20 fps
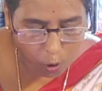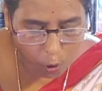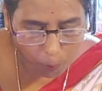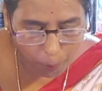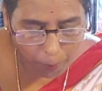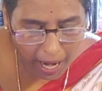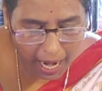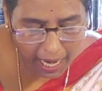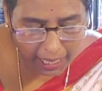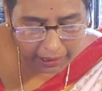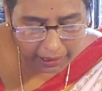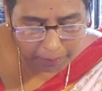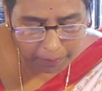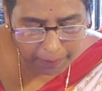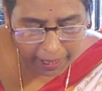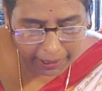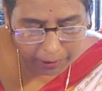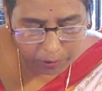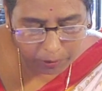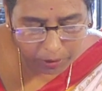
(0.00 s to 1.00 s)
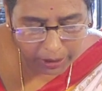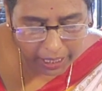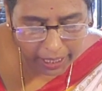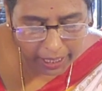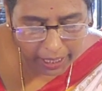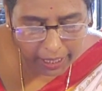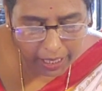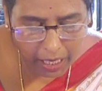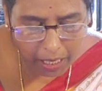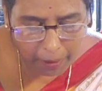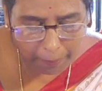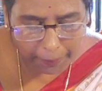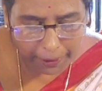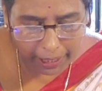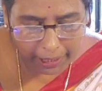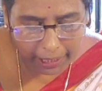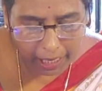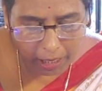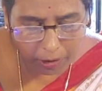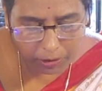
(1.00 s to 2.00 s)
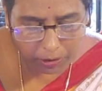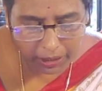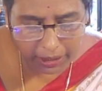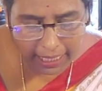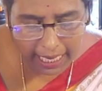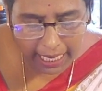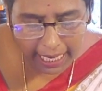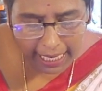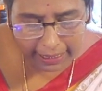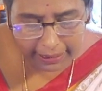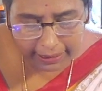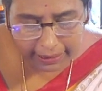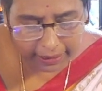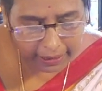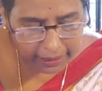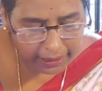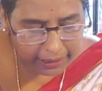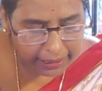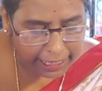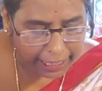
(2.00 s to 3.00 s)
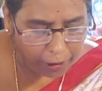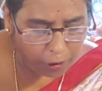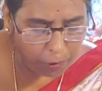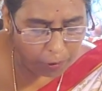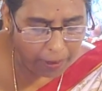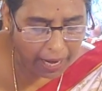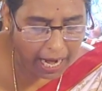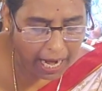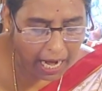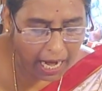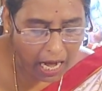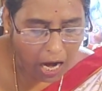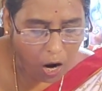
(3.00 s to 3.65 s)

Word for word: অপান বায়ুতে প্রাণাহুতি দেন কেহ বা